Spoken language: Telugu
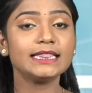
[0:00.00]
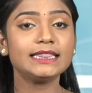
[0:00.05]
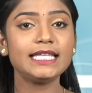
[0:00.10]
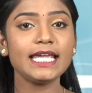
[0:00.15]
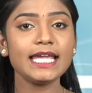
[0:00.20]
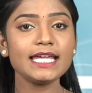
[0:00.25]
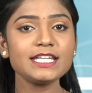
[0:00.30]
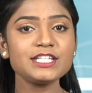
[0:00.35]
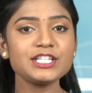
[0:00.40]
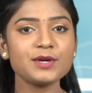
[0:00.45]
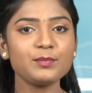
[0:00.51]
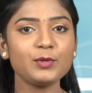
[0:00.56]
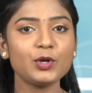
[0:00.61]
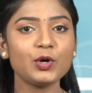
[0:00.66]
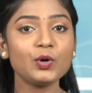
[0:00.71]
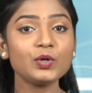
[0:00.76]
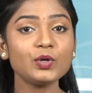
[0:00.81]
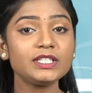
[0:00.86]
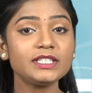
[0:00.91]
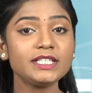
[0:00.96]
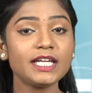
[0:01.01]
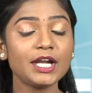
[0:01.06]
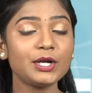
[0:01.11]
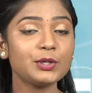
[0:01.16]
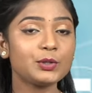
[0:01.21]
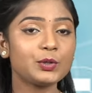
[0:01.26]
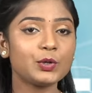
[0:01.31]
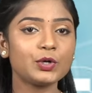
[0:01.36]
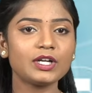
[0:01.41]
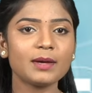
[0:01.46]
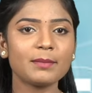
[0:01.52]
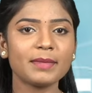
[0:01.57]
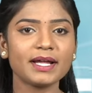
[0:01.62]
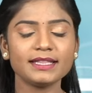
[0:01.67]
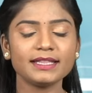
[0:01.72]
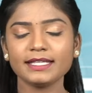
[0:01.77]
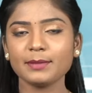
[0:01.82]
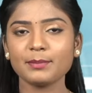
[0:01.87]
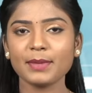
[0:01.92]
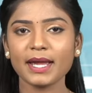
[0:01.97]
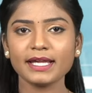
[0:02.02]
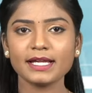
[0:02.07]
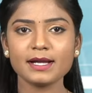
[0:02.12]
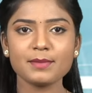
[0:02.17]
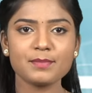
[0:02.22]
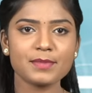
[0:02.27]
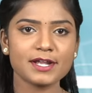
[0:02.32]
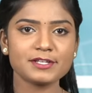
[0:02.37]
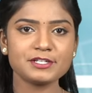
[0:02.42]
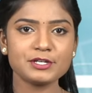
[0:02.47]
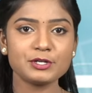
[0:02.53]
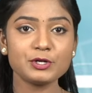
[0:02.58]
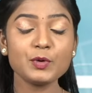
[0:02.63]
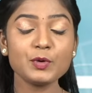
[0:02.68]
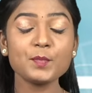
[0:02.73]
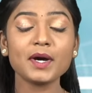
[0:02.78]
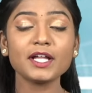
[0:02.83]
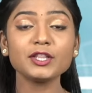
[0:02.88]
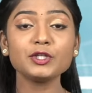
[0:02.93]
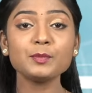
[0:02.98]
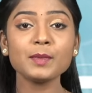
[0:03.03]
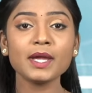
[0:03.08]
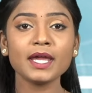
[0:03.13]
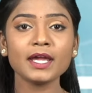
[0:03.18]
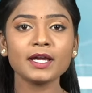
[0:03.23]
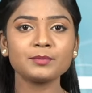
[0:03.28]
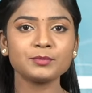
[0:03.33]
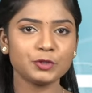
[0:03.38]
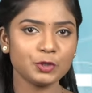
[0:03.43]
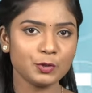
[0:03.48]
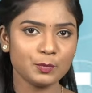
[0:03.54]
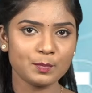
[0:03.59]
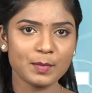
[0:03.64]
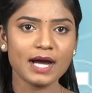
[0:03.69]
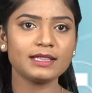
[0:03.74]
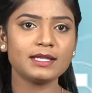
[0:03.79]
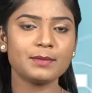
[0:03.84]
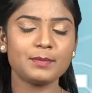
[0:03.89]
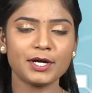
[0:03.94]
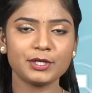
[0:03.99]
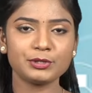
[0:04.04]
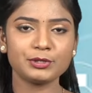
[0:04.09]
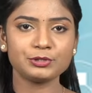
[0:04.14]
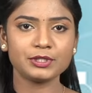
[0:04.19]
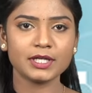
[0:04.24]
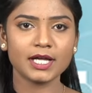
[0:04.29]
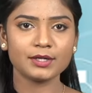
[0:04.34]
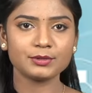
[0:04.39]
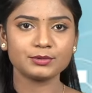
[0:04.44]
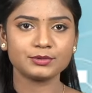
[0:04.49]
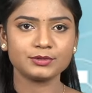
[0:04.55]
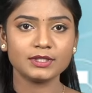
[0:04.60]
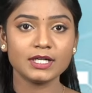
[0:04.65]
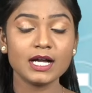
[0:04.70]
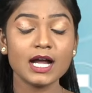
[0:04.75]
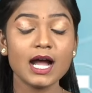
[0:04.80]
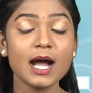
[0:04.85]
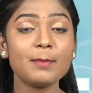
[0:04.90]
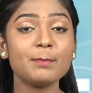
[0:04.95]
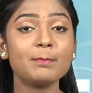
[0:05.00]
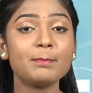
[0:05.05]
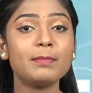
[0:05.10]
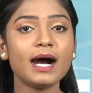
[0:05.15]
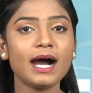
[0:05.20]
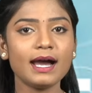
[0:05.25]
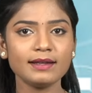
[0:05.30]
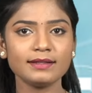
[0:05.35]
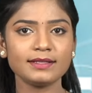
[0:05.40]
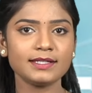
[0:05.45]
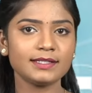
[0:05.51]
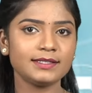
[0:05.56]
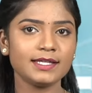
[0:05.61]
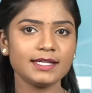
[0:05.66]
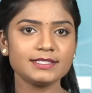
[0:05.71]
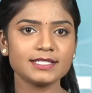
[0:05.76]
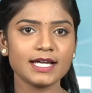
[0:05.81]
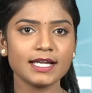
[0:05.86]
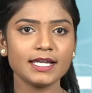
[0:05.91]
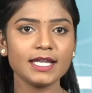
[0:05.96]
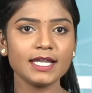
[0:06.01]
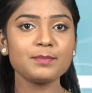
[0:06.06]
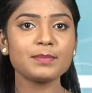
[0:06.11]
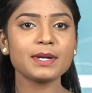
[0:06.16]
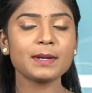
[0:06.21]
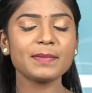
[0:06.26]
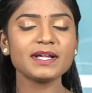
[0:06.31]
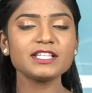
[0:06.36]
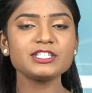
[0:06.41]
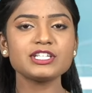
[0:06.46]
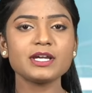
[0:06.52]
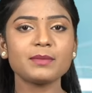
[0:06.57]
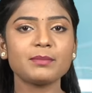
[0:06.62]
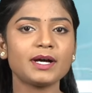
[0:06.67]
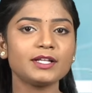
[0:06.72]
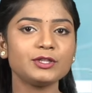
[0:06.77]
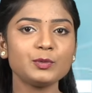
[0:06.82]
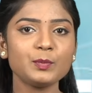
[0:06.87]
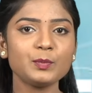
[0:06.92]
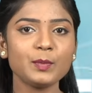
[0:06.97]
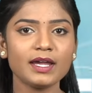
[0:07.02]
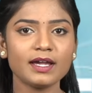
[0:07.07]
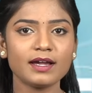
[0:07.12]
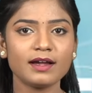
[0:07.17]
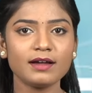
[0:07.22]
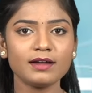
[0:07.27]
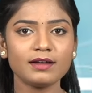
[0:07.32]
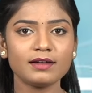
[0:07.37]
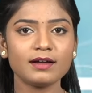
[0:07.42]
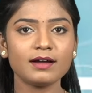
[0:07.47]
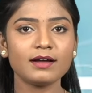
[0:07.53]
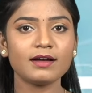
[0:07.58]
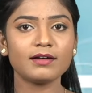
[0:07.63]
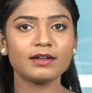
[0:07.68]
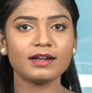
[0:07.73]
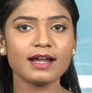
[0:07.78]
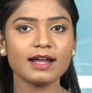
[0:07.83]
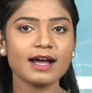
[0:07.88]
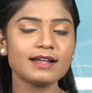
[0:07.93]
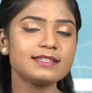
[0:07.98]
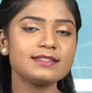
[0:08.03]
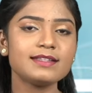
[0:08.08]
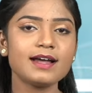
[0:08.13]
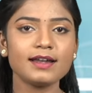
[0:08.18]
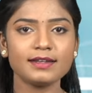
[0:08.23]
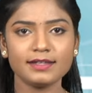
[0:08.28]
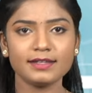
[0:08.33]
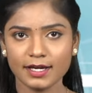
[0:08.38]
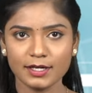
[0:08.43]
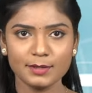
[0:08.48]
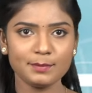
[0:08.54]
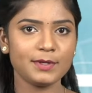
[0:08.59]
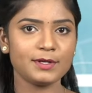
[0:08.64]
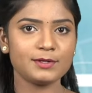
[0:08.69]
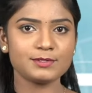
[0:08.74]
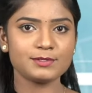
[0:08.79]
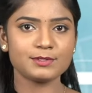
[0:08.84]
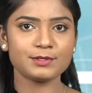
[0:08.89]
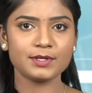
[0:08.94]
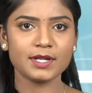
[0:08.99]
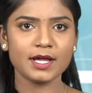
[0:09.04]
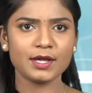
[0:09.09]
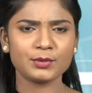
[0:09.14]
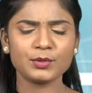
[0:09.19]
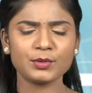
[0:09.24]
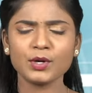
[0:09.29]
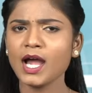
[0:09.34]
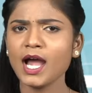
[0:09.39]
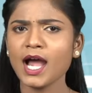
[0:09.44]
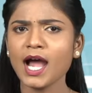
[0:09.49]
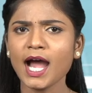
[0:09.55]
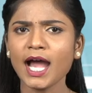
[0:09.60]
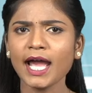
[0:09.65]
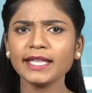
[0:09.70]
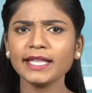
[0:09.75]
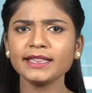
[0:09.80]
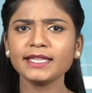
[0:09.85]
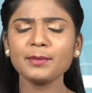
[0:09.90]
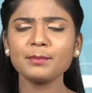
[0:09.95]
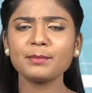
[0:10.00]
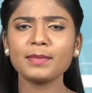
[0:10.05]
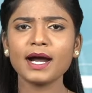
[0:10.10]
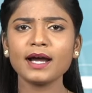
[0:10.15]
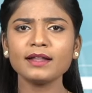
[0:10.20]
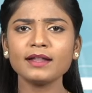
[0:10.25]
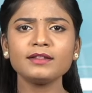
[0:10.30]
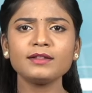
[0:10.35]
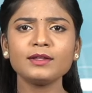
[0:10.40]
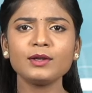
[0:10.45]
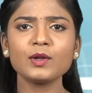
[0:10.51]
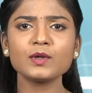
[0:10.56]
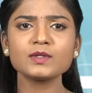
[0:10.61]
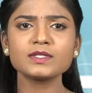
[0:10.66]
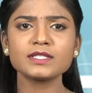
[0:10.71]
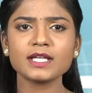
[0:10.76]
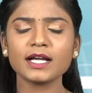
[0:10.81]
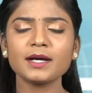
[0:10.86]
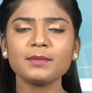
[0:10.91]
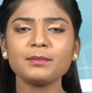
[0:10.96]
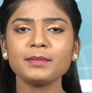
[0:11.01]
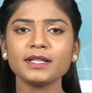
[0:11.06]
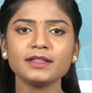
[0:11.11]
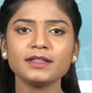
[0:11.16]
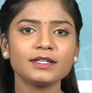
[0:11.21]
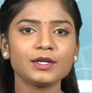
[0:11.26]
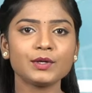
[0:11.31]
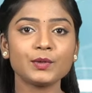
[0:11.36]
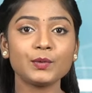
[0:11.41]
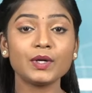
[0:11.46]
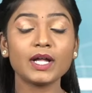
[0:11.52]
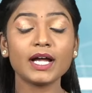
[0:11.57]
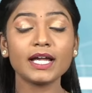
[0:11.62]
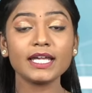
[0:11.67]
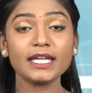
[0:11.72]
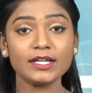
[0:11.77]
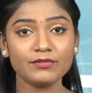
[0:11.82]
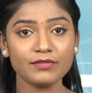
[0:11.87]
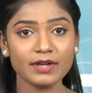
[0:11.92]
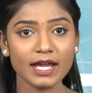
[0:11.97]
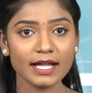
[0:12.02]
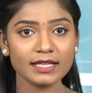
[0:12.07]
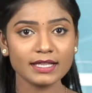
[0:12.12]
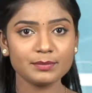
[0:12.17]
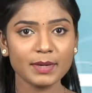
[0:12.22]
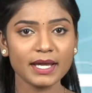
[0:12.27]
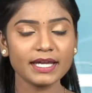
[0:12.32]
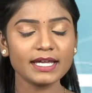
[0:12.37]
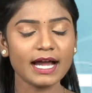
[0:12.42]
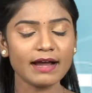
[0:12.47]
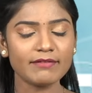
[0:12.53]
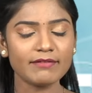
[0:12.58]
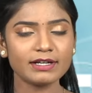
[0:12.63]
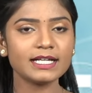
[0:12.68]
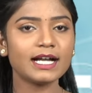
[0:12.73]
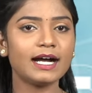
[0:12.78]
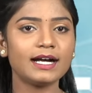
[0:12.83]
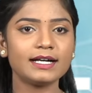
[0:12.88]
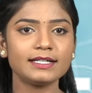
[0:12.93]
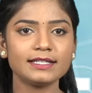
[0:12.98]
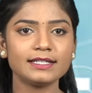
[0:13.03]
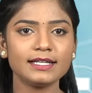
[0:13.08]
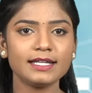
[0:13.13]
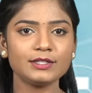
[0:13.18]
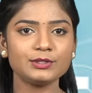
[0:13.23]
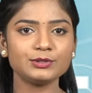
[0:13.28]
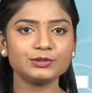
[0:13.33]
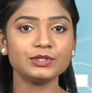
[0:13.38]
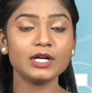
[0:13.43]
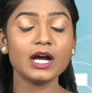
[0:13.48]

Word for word: దేశంలో ఏడు కోట్ల మందికి పైగా ప్రజలు మధుమేహంతో బాధపడుతున్నారు భారతదేశాన్ని ప్రపంచ మధుమేహ రాజధాని అని పిలుస్తున్నారు అయితే బాధితుల్లో సగం మందికి కూడా ఈ వ్యాధిపై అవగాహన లేదు